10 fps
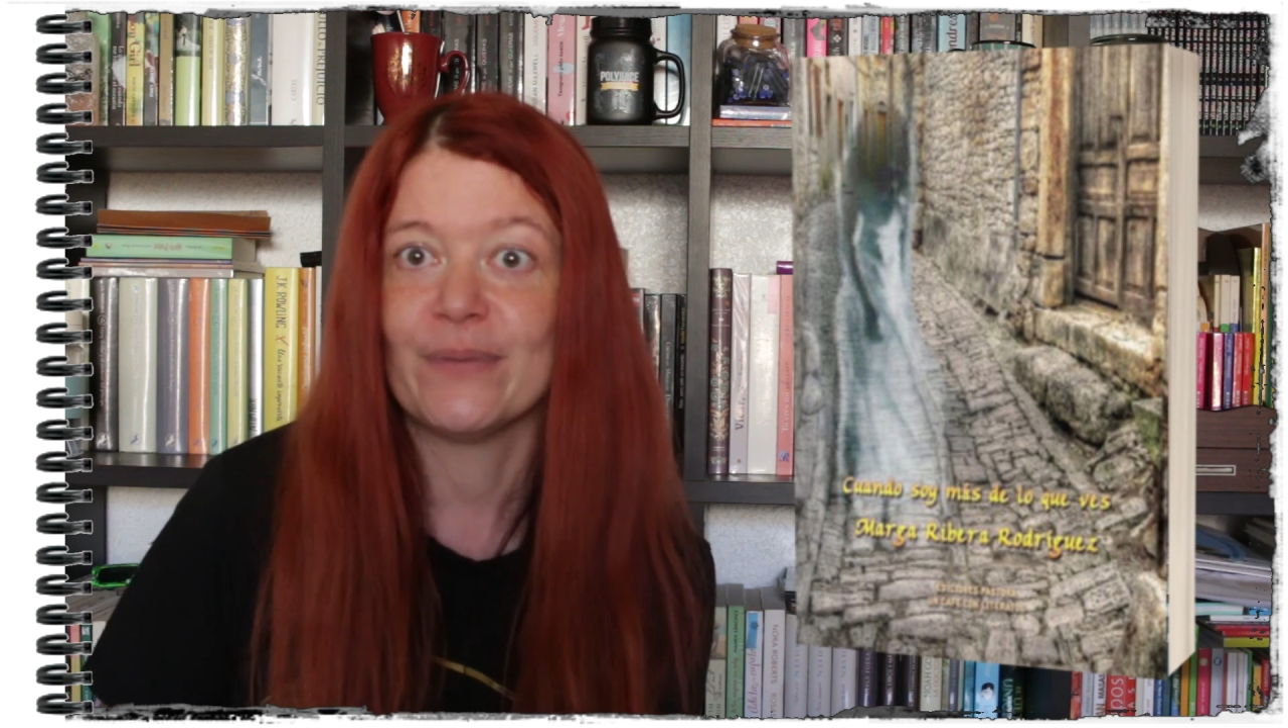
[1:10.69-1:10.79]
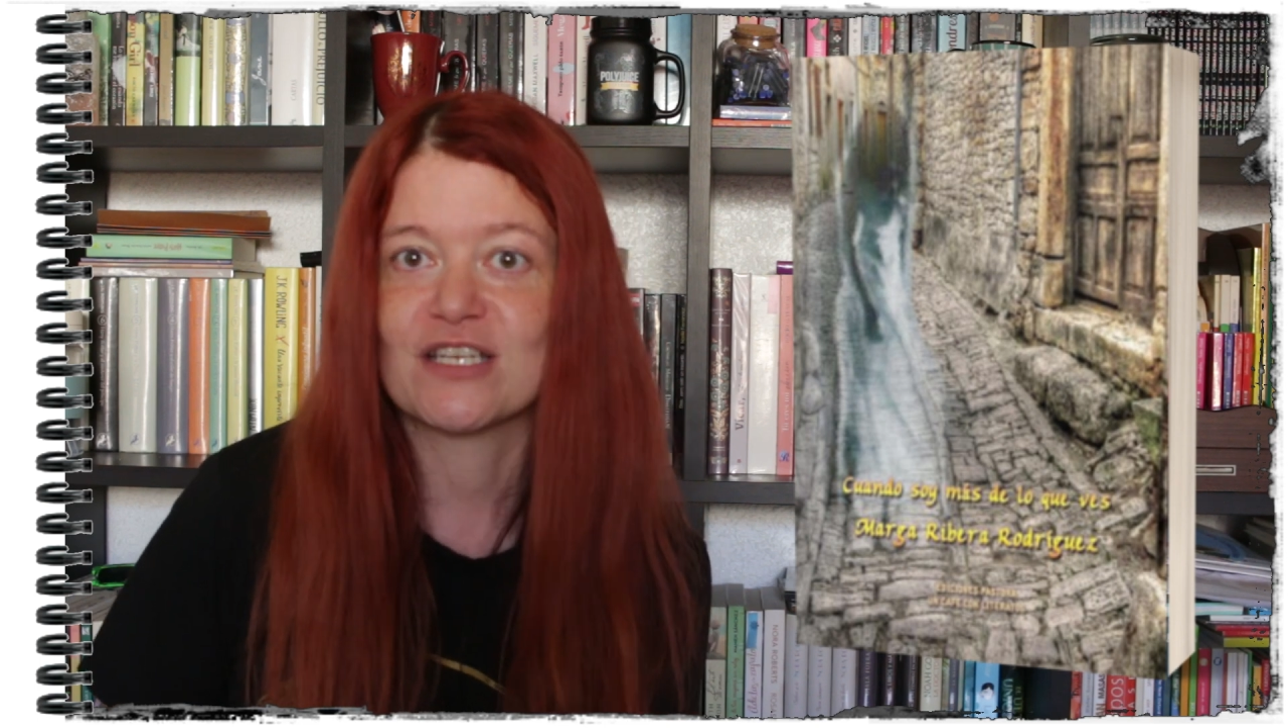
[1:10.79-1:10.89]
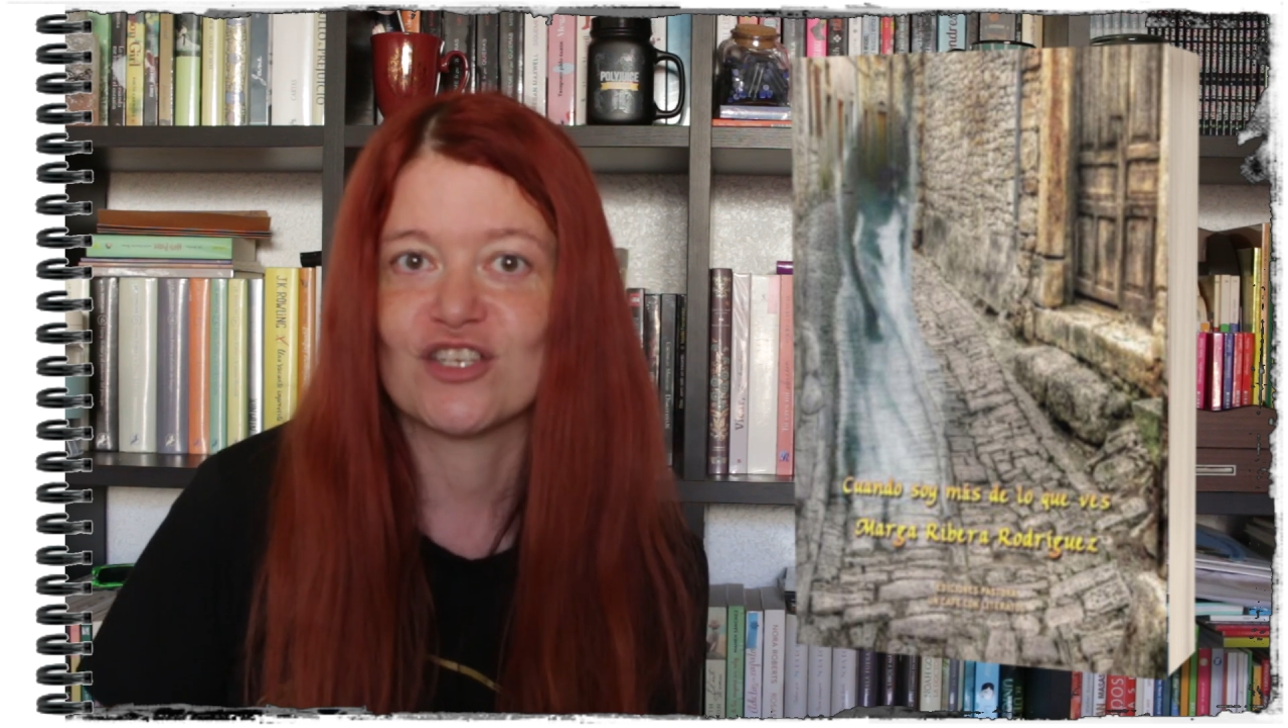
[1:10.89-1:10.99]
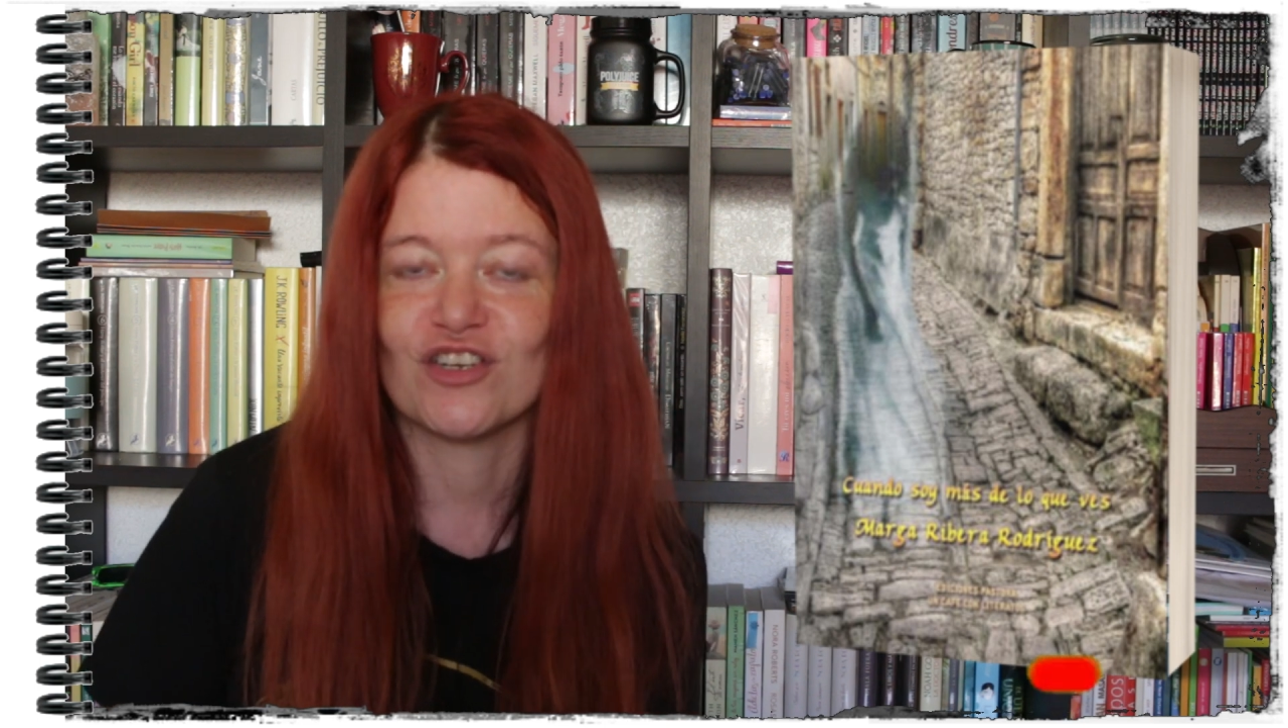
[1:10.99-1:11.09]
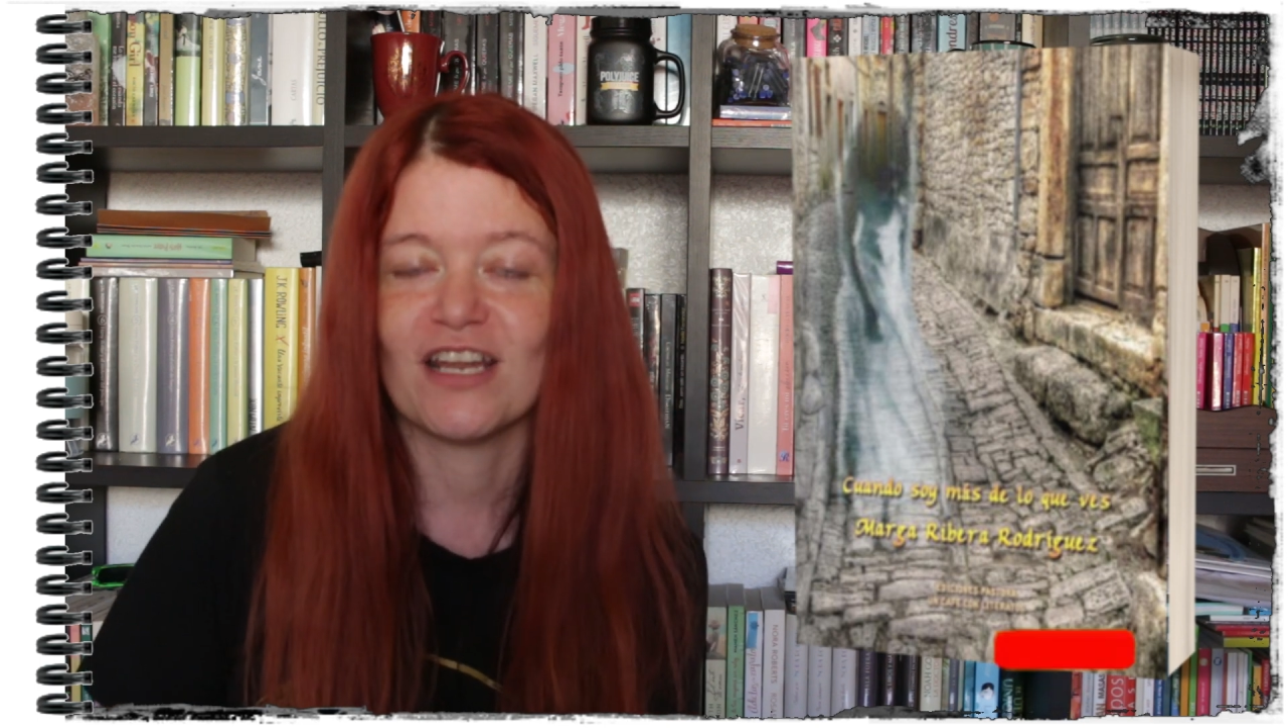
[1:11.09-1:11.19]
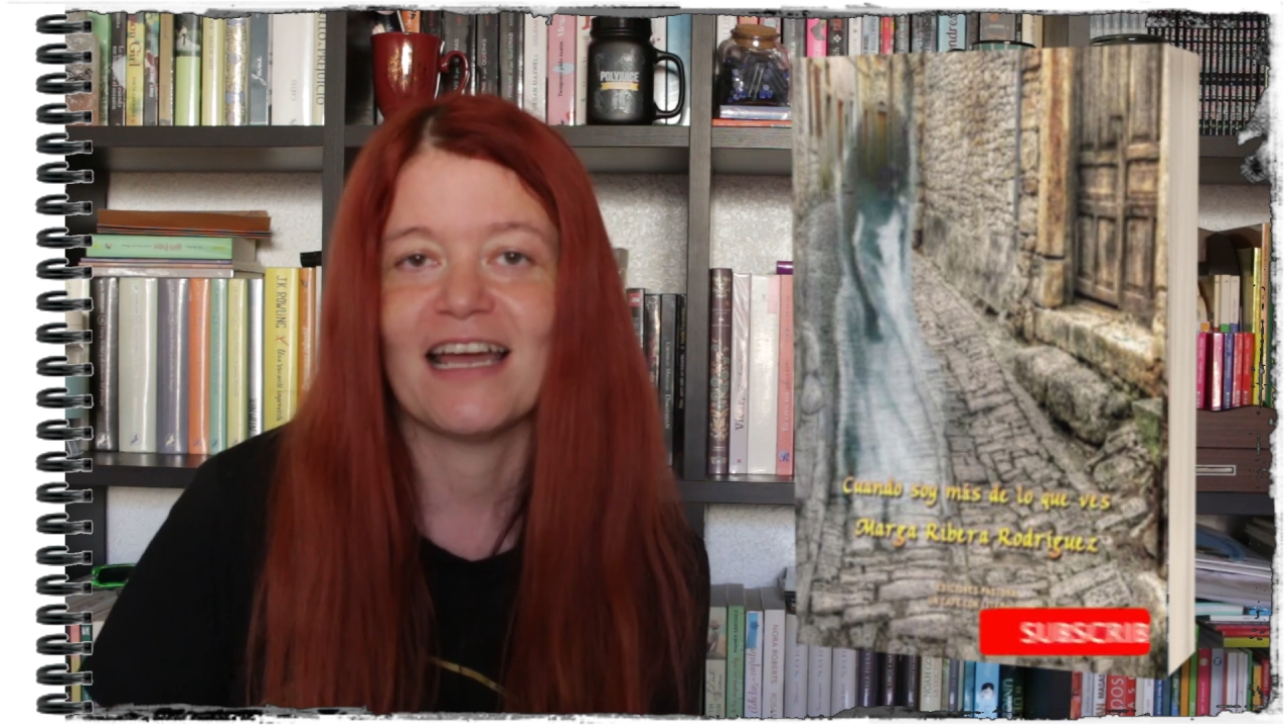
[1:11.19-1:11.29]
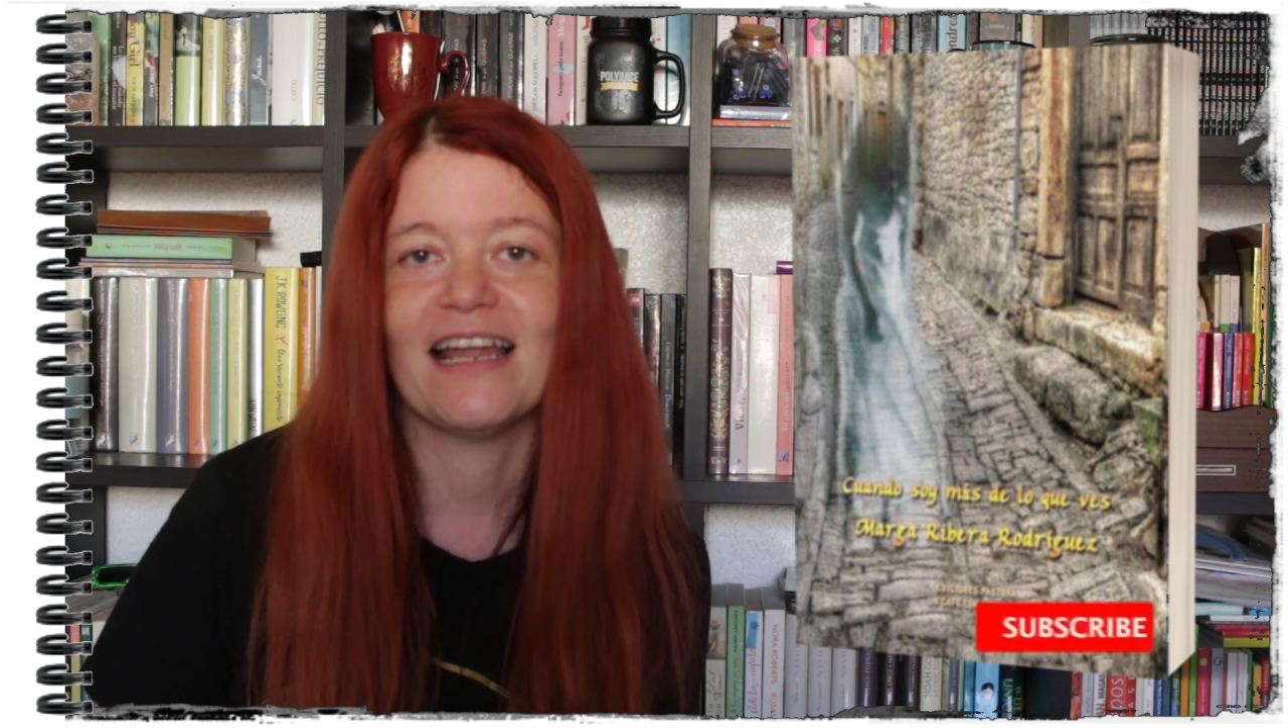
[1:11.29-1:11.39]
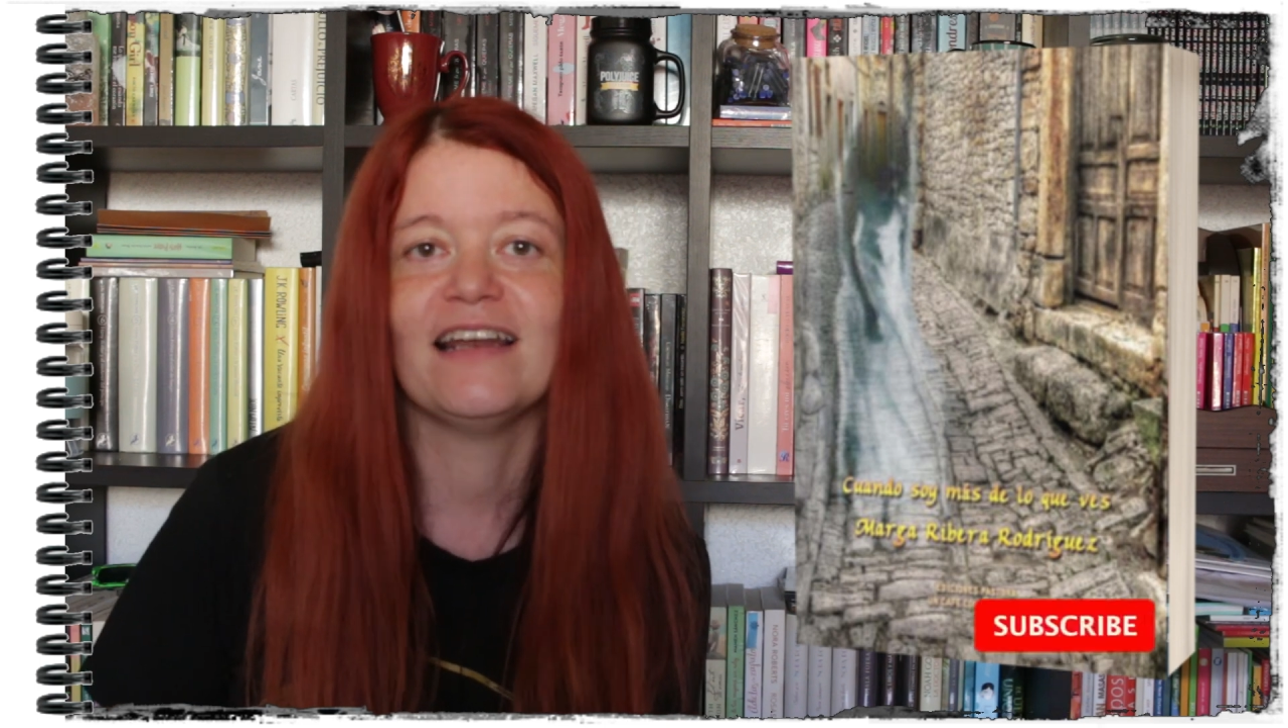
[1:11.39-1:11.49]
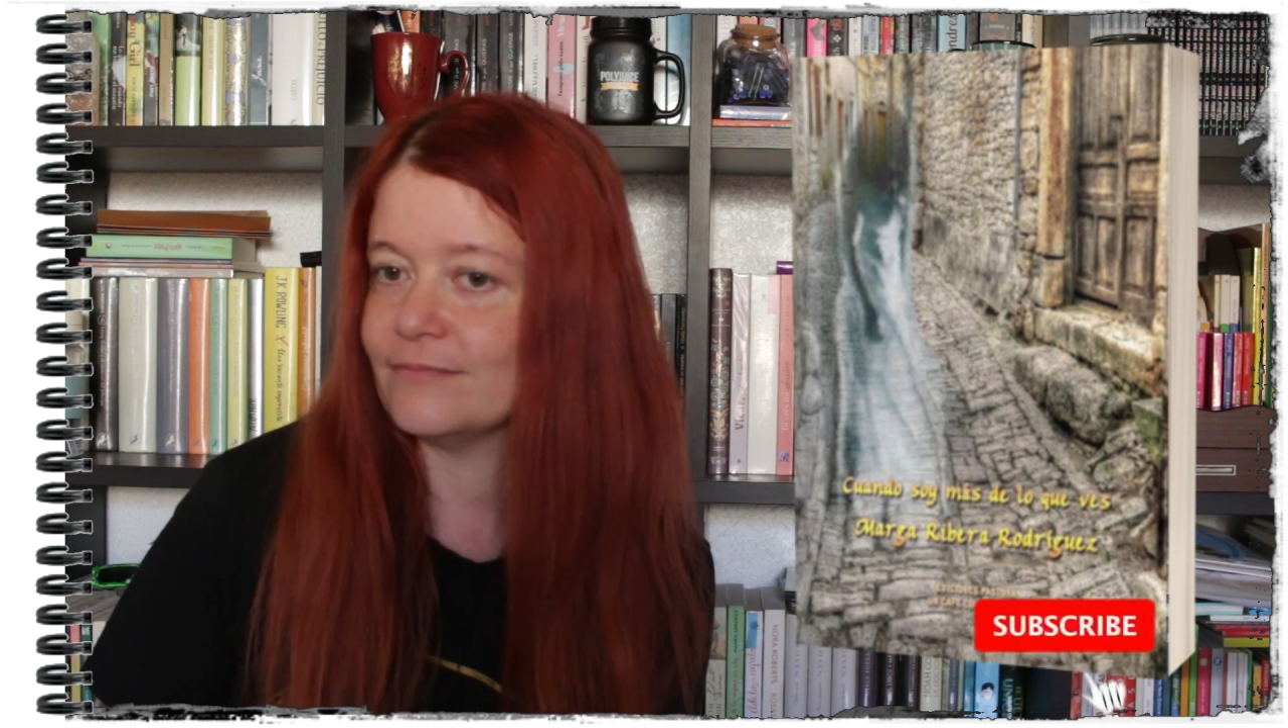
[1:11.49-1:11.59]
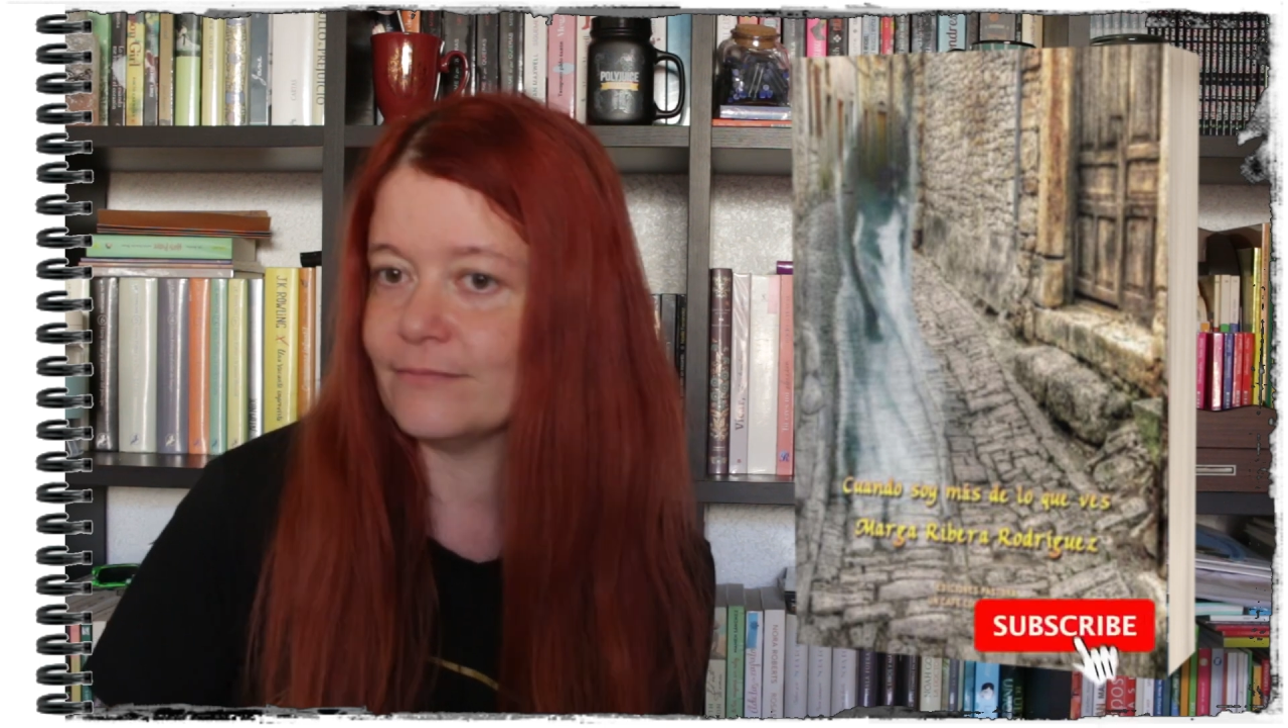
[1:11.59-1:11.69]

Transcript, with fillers: personal